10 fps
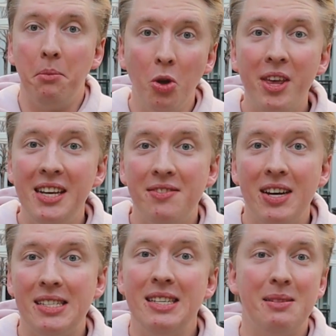Многие из
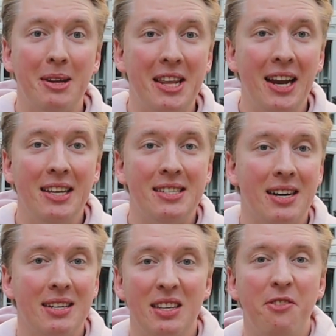вас
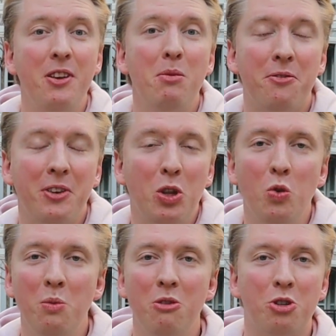насмотрелись разных фильмов и
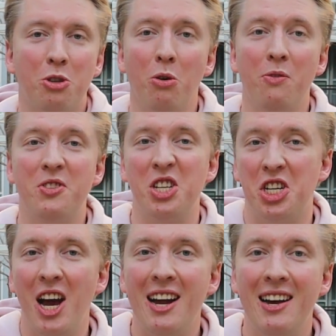думают, что в
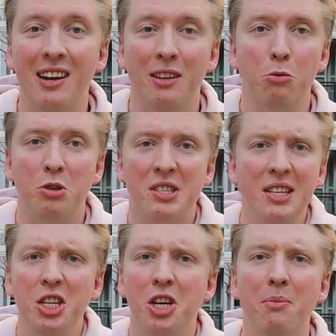США как-то уж
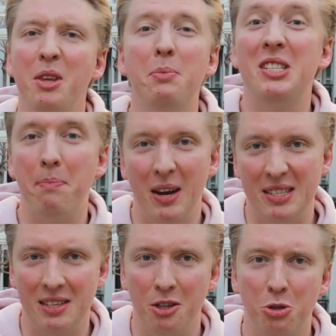слишком
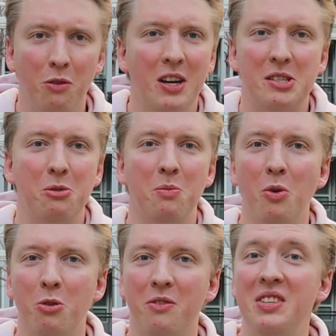небезопасно, что вас тут
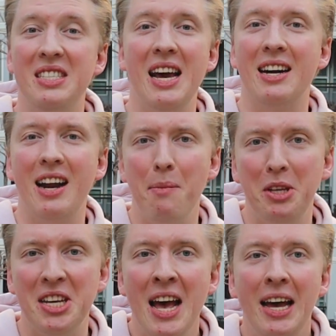могут везде
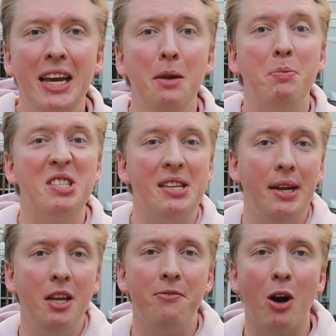ограбить или
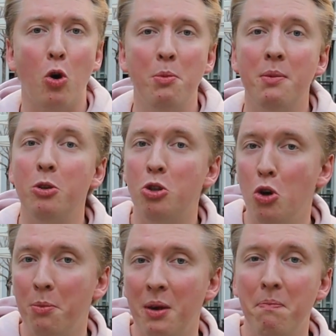подстрелить в каком-нибудь
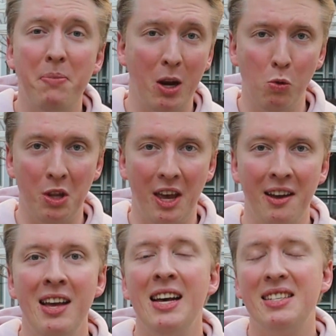темном переулке.